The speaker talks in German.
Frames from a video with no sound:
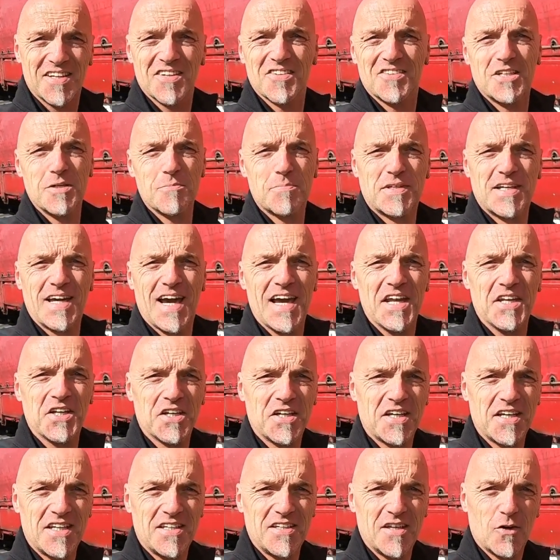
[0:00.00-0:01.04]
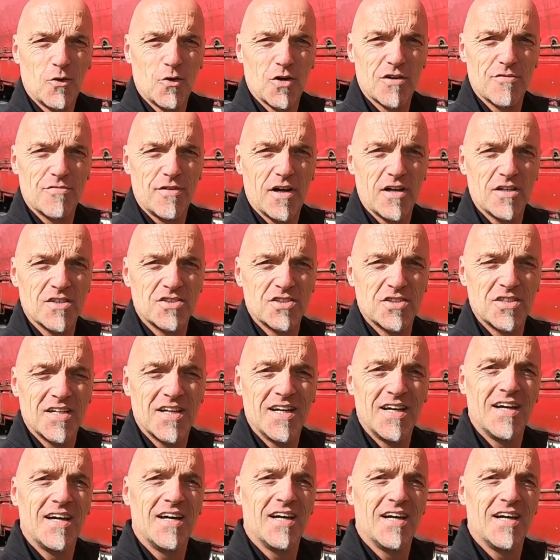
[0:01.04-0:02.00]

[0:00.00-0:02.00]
denn es gibt keine richtig oder falsch.